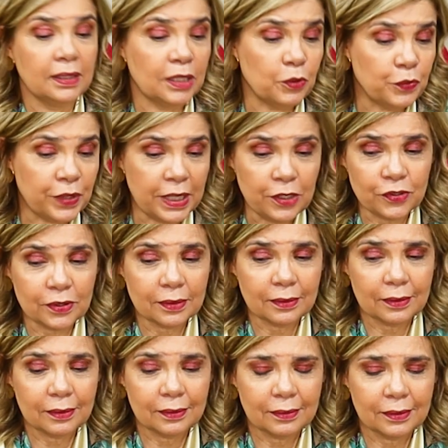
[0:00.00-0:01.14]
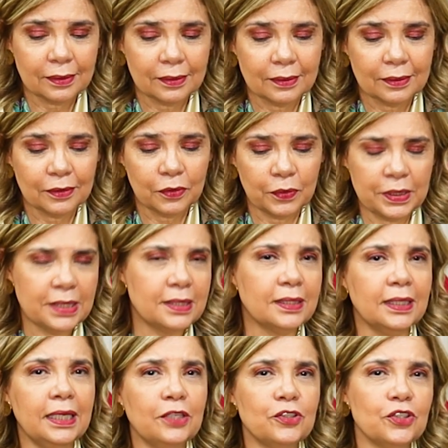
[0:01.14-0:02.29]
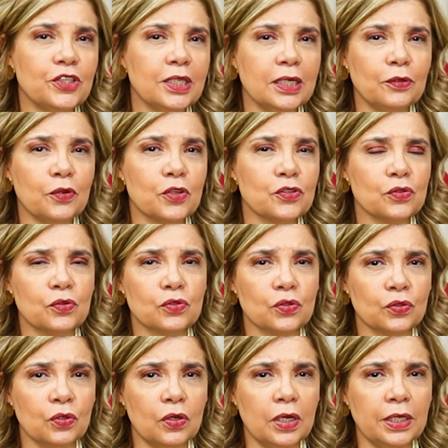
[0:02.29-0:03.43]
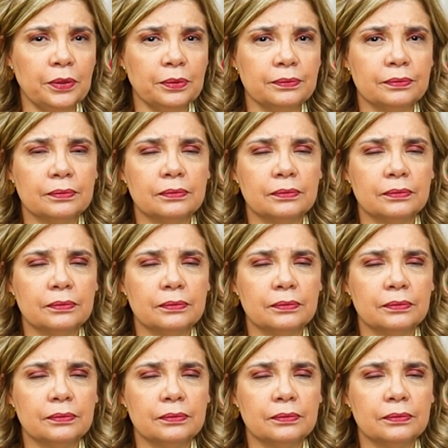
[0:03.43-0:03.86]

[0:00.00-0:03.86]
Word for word: Talvez quando esse cliente chega no nosso consultório,